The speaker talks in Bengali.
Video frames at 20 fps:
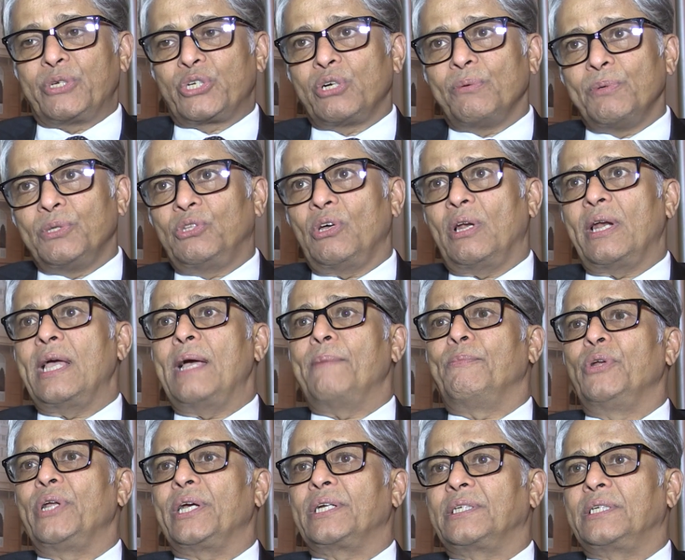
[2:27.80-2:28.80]
বিশ্ববিদ্যালয়
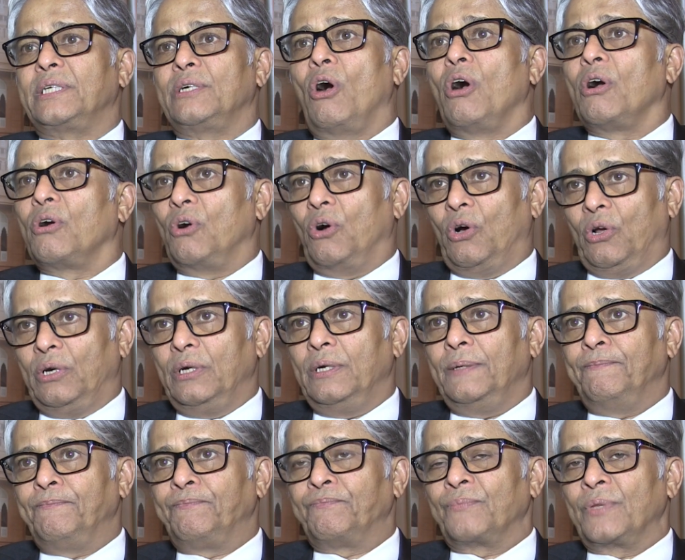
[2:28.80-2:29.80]
এমন একটি অঙ্গন
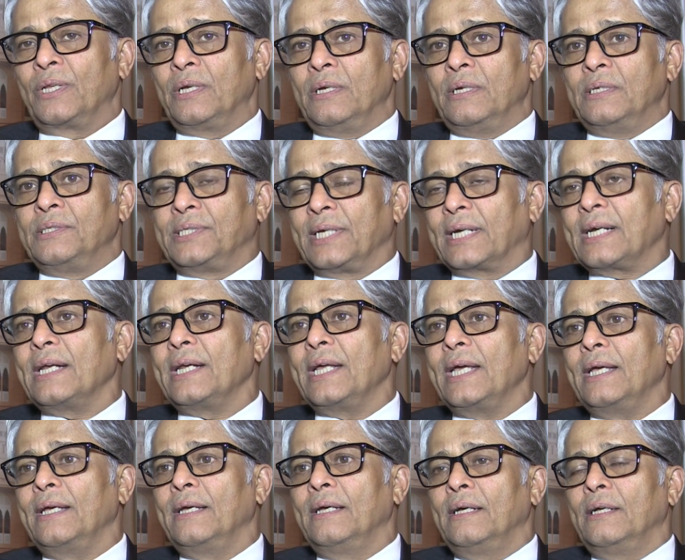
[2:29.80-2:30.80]
যেখানে
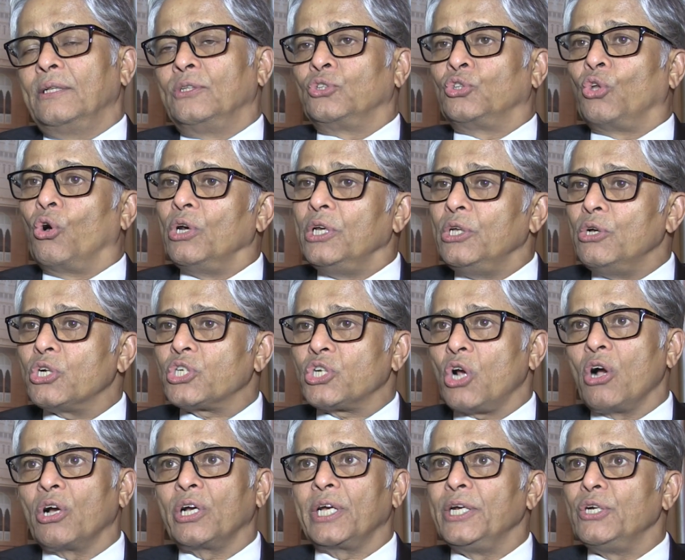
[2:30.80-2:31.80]
দলীয়
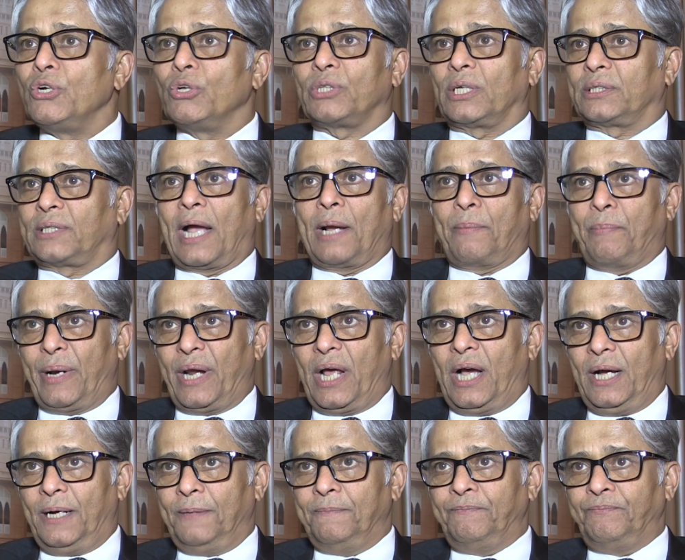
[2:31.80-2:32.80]
সংকীর্ণতা থাকবে না
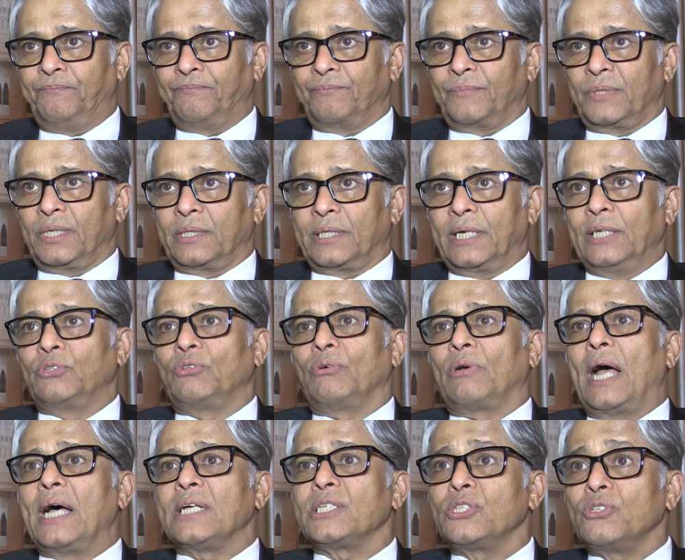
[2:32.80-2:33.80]
কিন্তু
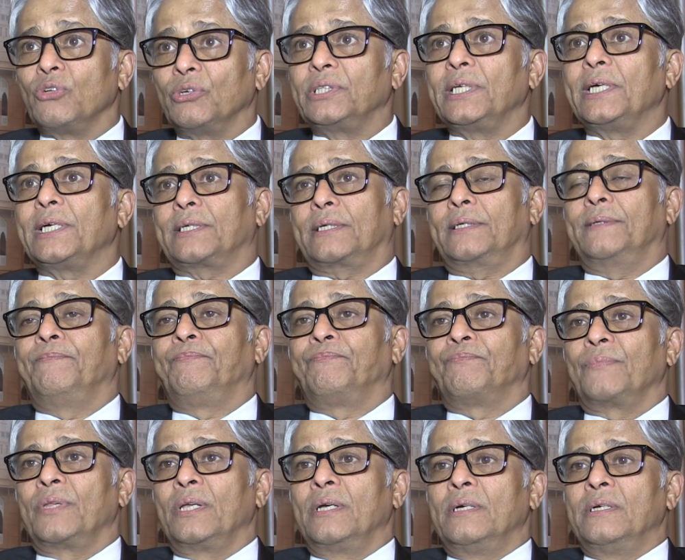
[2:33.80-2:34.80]
রাজনৈতিক
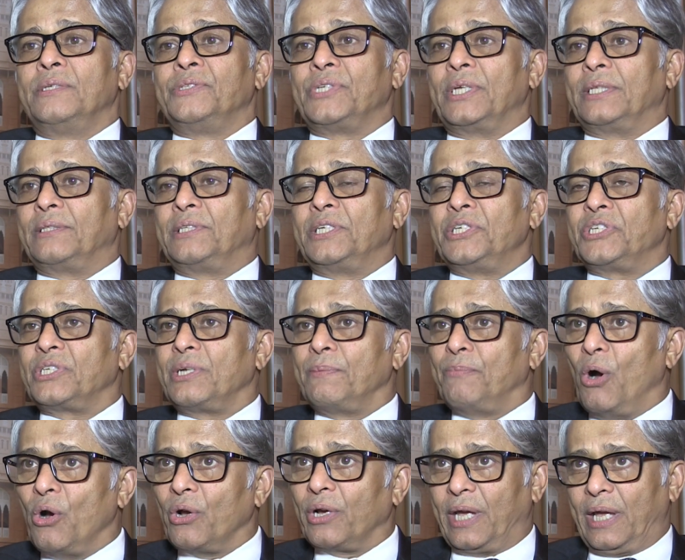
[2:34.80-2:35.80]
যে
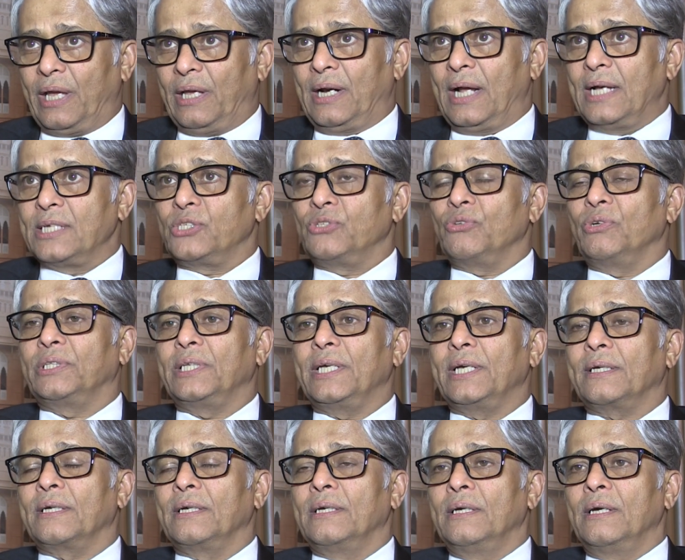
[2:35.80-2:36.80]
দৃষ্টিভঙ্গি
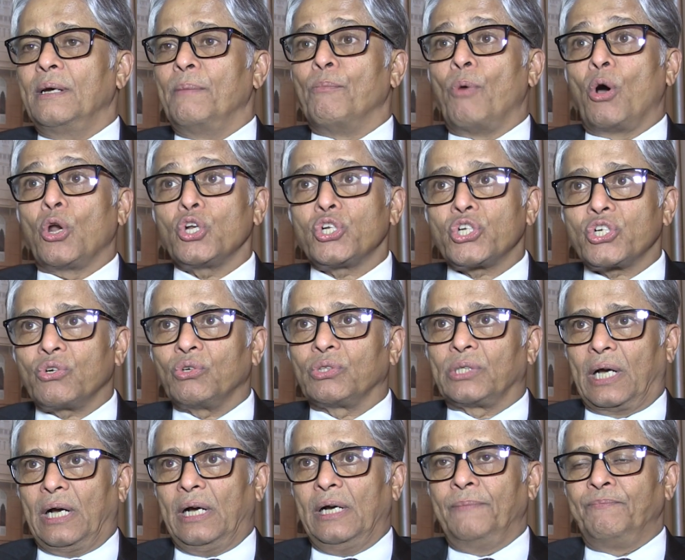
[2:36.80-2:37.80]
রাজনৈতিক
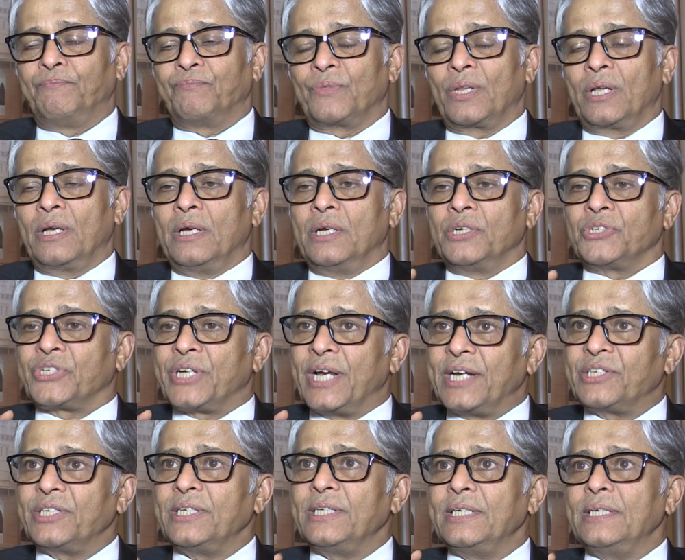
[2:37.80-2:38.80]
মনস্কতা
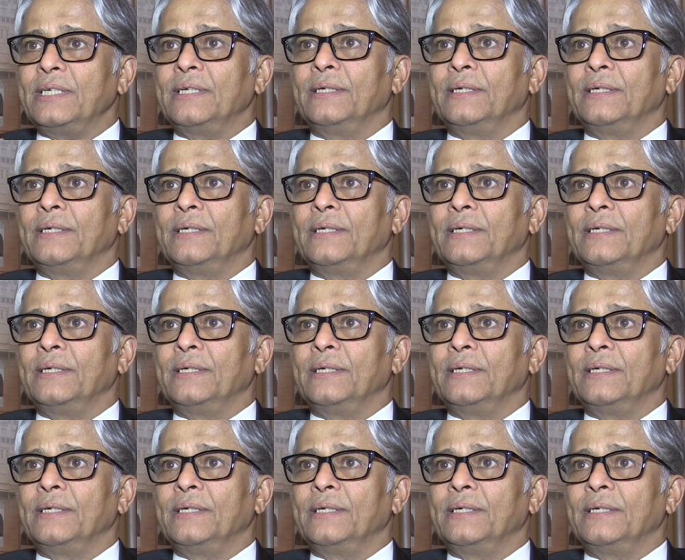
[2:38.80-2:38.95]
সেটি